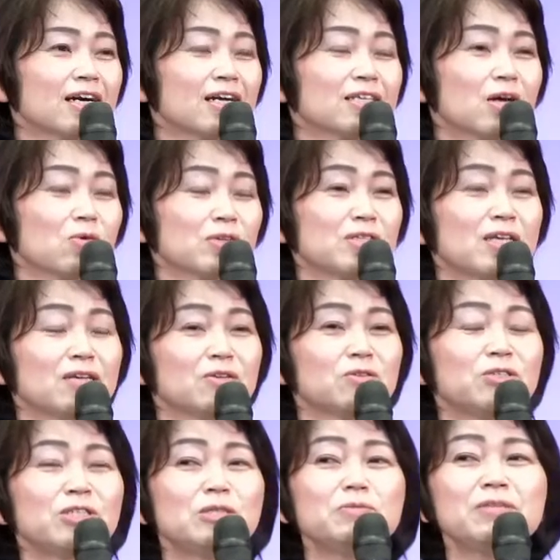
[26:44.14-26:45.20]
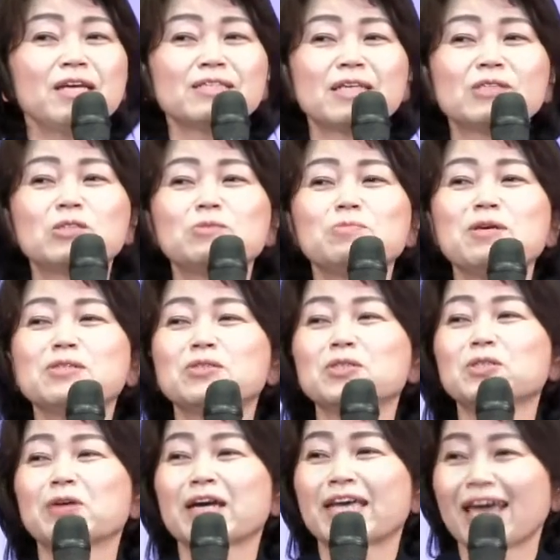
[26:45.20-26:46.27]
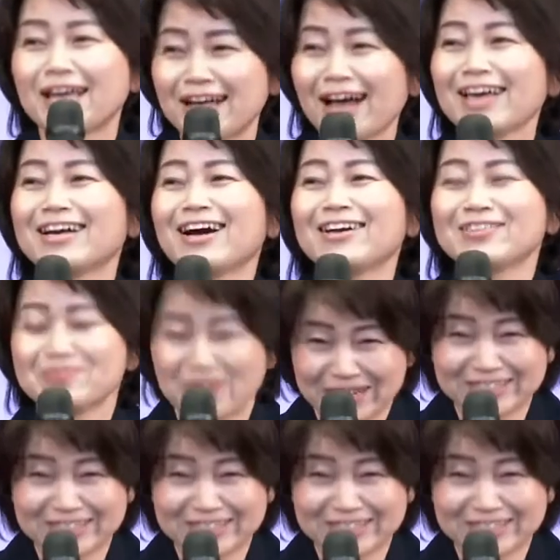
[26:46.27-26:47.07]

方をせ口で説明するには限界がありま